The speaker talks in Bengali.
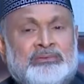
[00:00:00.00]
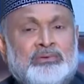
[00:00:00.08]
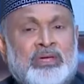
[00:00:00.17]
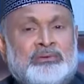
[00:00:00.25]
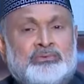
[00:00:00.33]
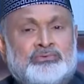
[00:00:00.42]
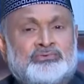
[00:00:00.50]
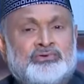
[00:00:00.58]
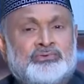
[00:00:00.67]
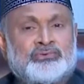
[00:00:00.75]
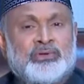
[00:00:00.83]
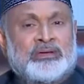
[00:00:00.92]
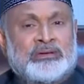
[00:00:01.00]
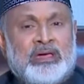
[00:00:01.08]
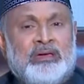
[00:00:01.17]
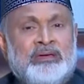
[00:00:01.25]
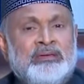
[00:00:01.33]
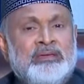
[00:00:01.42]
একটু এক ছোট্ট
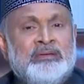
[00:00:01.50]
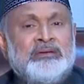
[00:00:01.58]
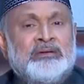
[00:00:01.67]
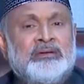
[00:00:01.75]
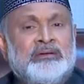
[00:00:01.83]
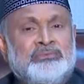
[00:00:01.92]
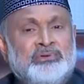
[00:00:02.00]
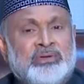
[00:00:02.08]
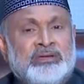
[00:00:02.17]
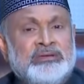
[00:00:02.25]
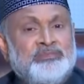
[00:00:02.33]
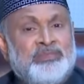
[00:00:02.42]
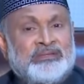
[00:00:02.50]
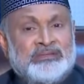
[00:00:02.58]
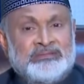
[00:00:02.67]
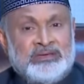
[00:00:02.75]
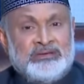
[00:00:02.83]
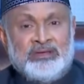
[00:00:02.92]
একটা দুটা নিম
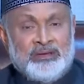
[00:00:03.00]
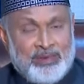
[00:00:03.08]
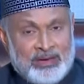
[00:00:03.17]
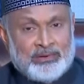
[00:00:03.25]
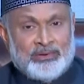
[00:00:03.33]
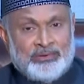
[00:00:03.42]
পাতা দিয়ে নিলে ভালো